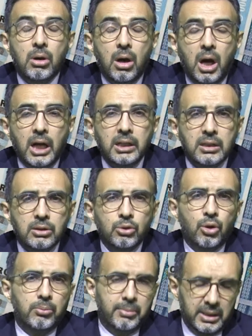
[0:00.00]
Hayır
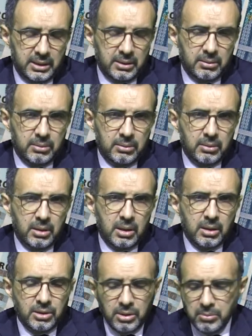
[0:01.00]
dönmedi.
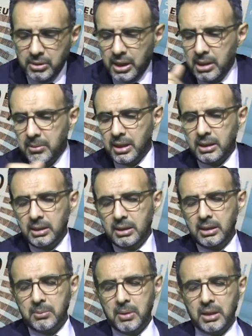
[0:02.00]
Şimdi Danimarka
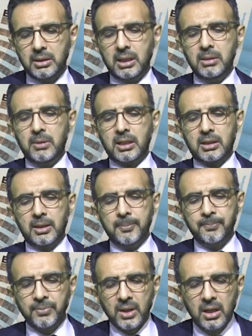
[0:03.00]
dedik. Bakın Danimarka
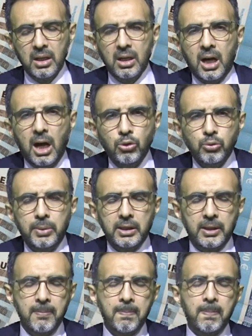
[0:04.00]

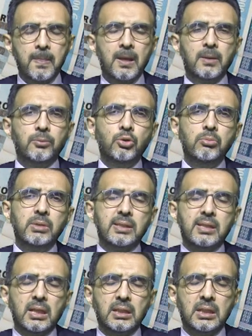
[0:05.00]
Avrupa'da tüm
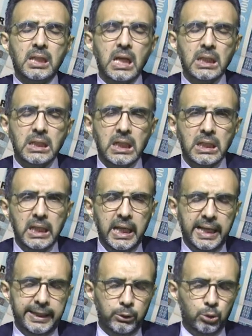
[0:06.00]
yasakları kaldıran
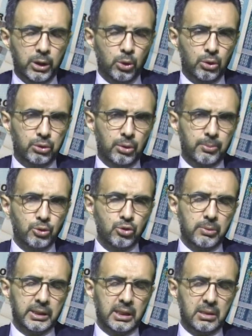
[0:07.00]
ilk ülke oldu.
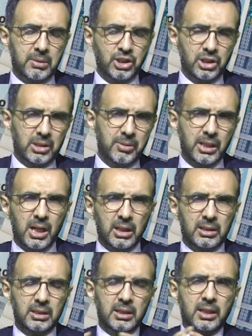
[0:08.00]
Şubat ayının başı gibi
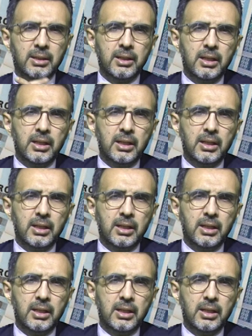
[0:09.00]
kaldırdılar.